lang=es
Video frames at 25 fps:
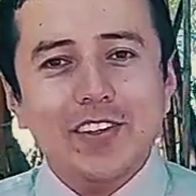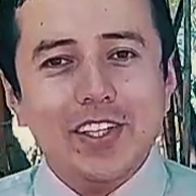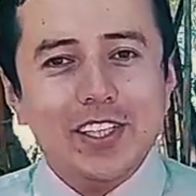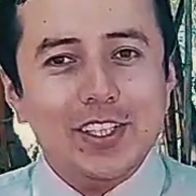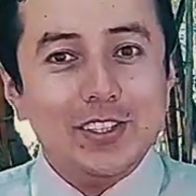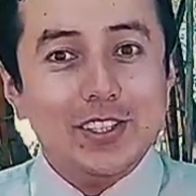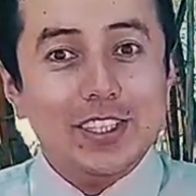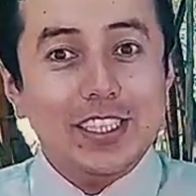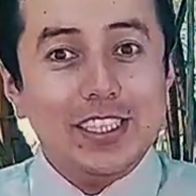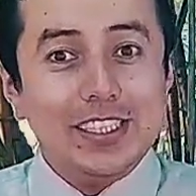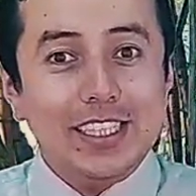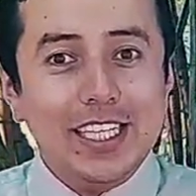
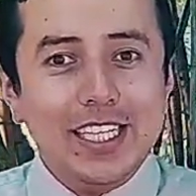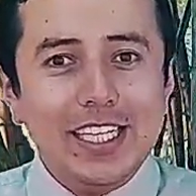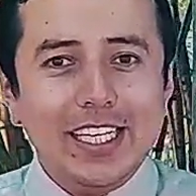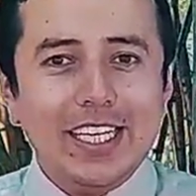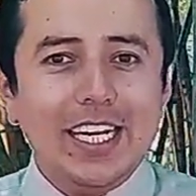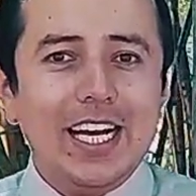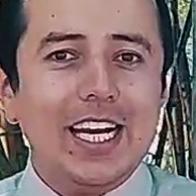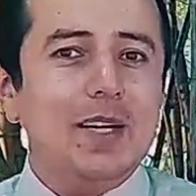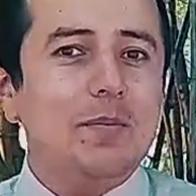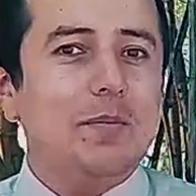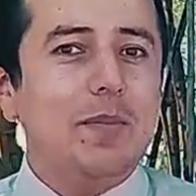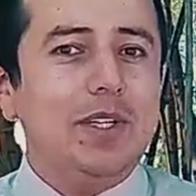Cuando te dicen
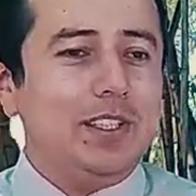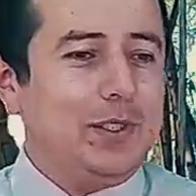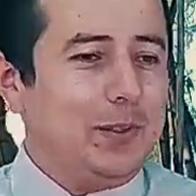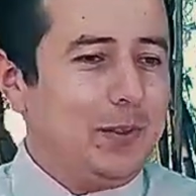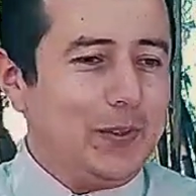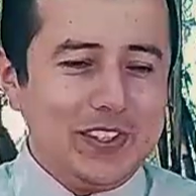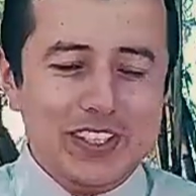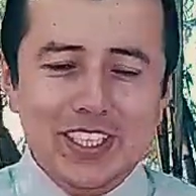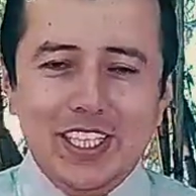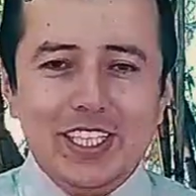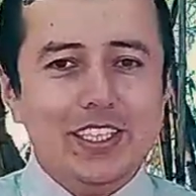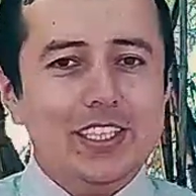calma, tú
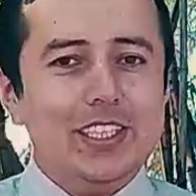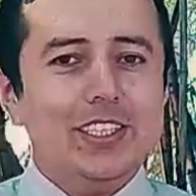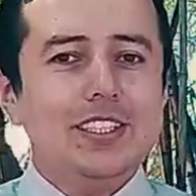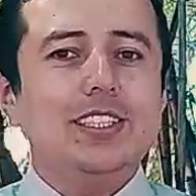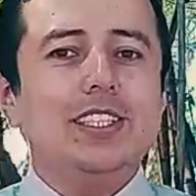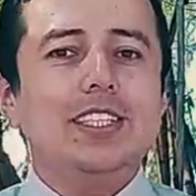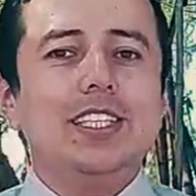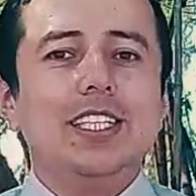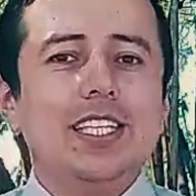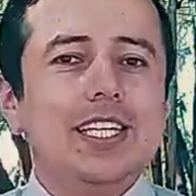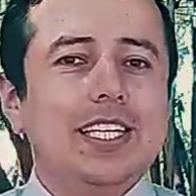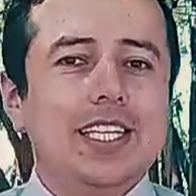
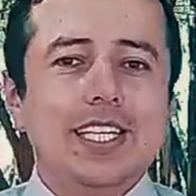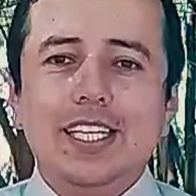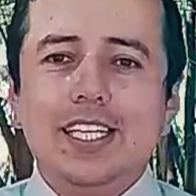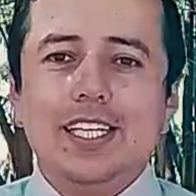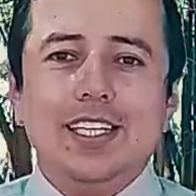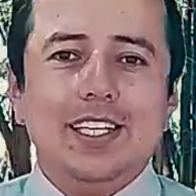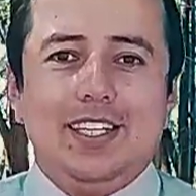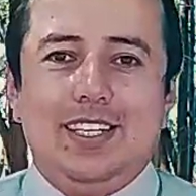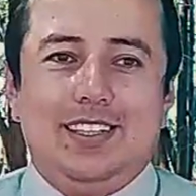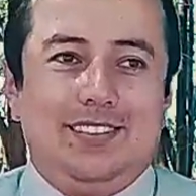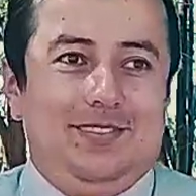sientes eh,